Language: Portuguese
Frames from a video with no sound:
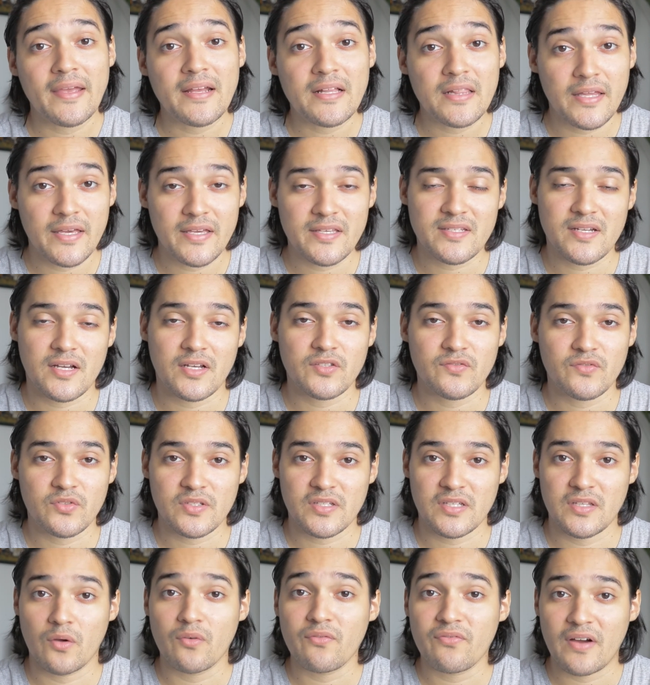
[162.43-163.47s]
em inglês, caso
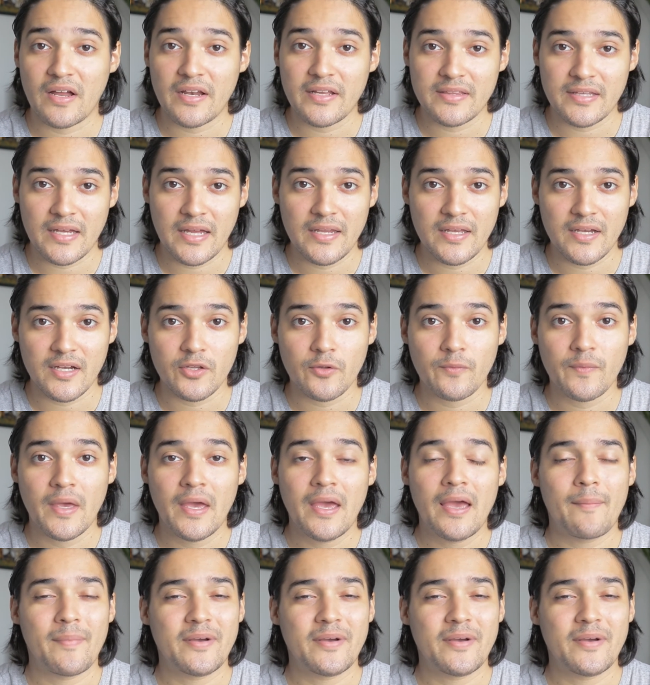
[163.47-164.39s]
você não fale italiano,